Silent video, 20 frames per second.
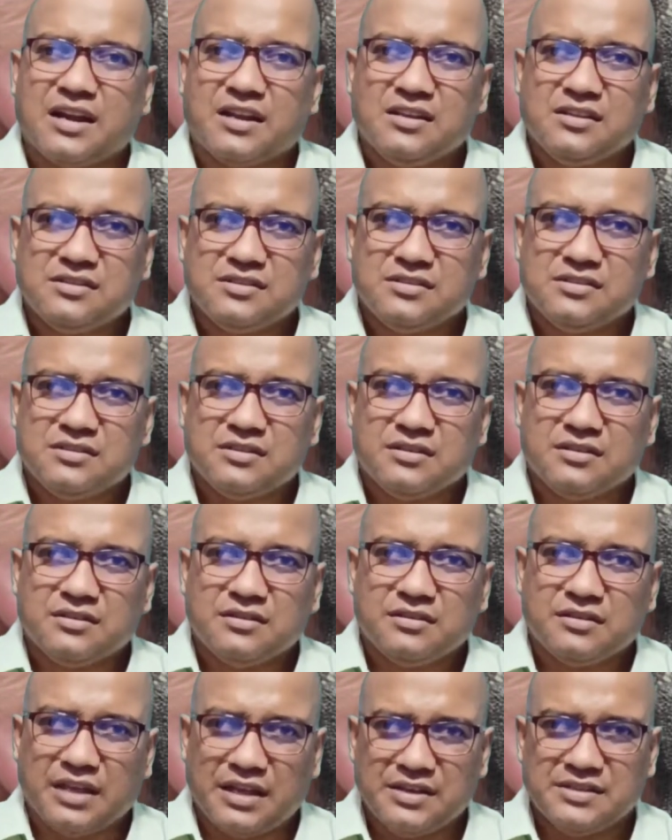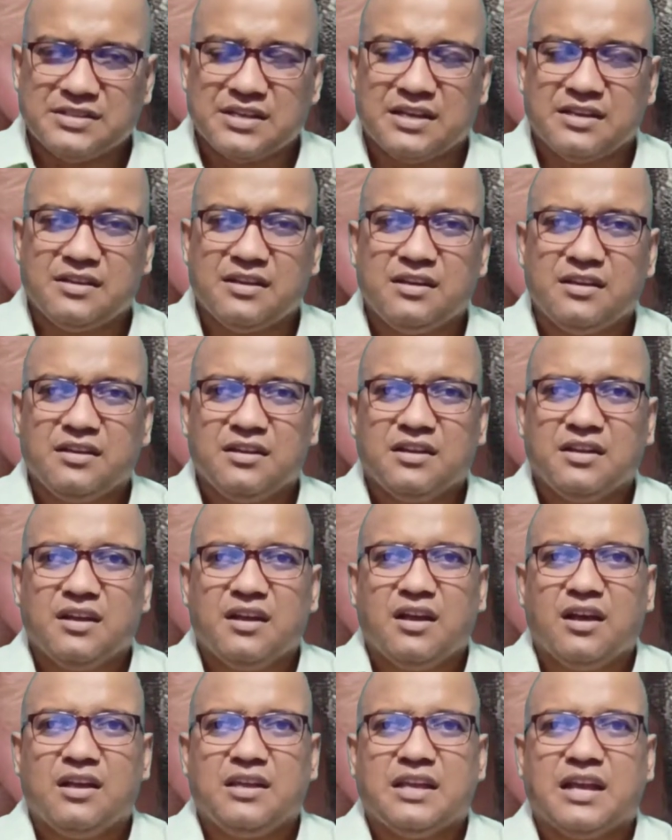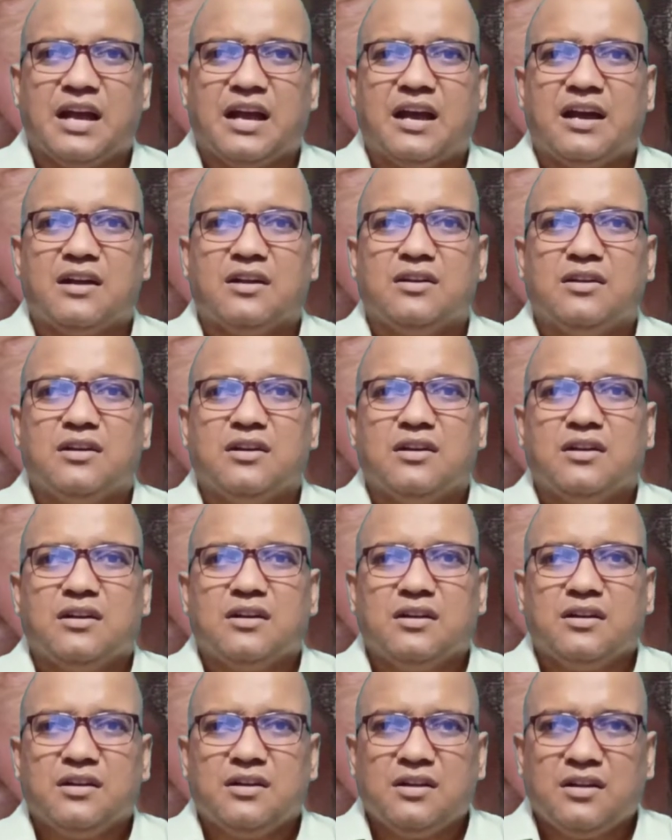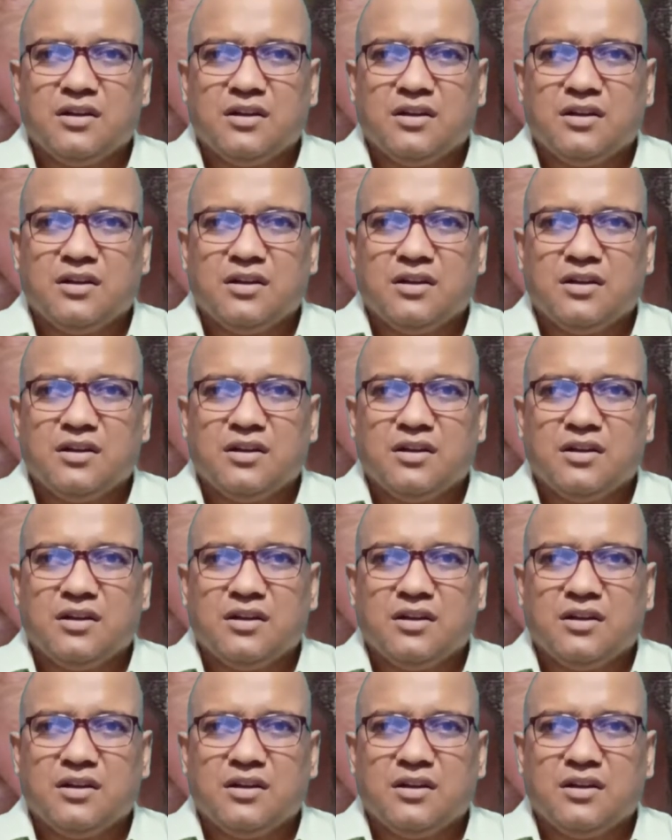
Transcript: दौड़ाना चलाना नहीं चाहिए या